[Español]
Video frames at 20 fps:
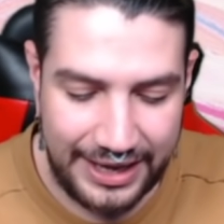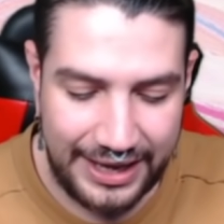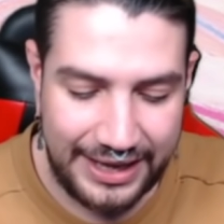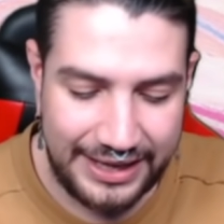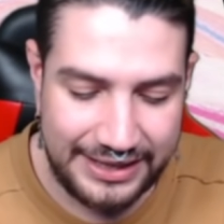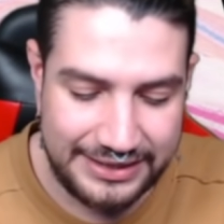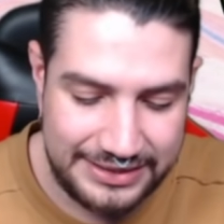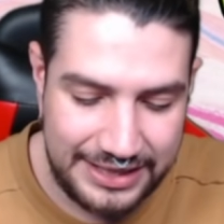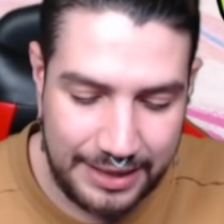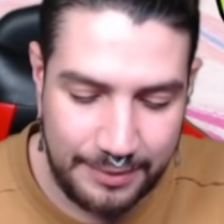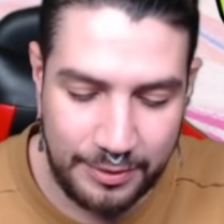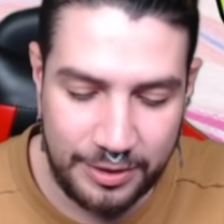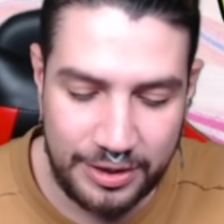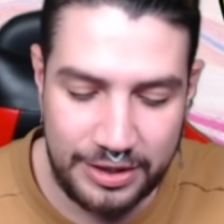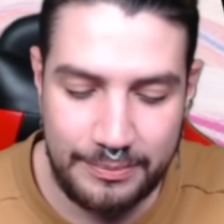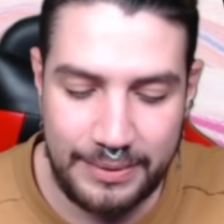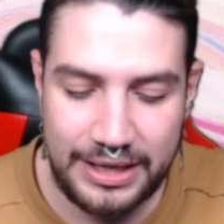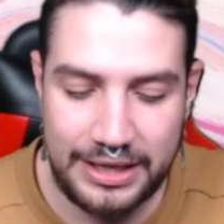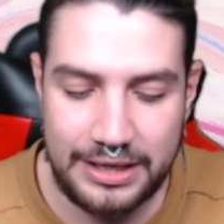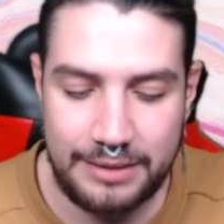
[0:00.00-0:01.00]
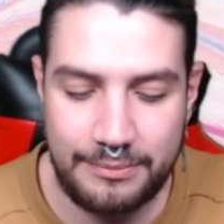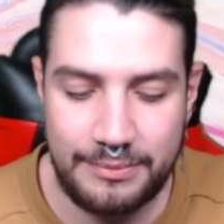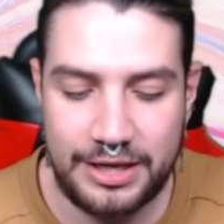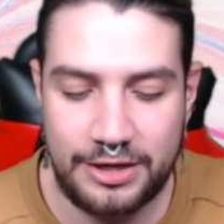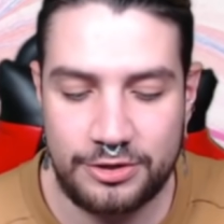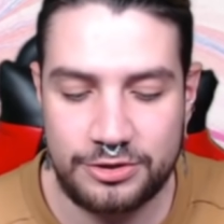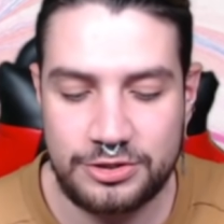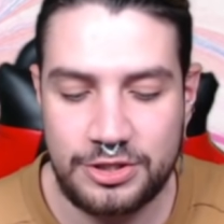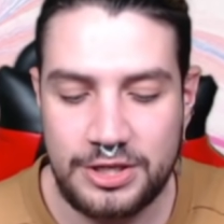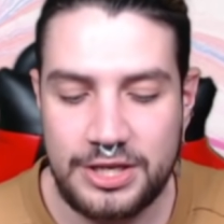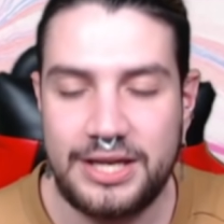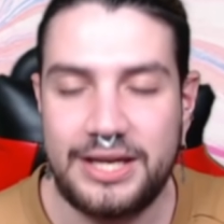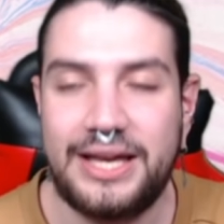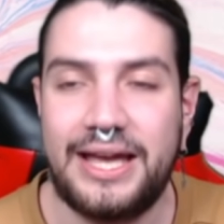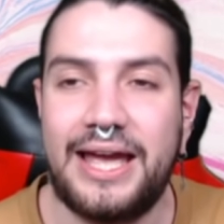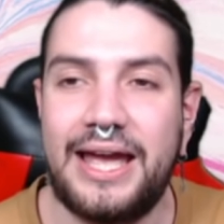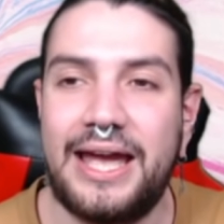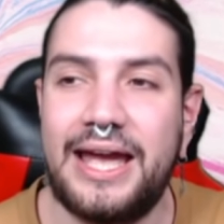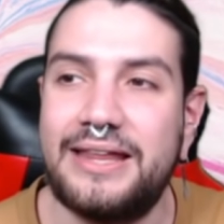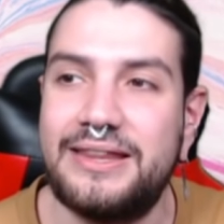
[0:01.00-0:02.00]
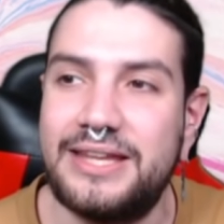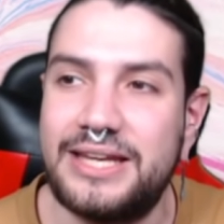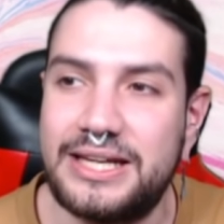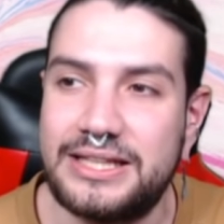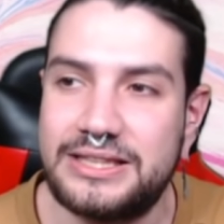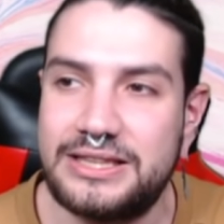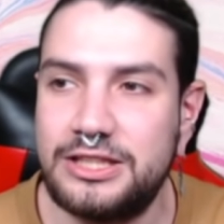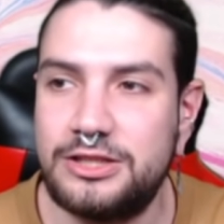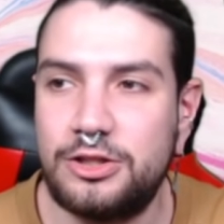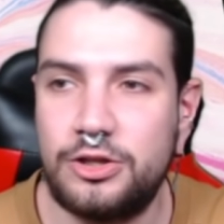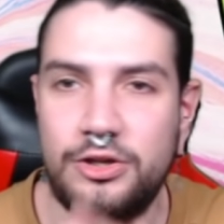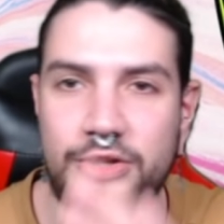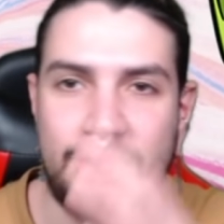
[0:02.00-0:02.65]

Estamos ni más ni menos que en directito,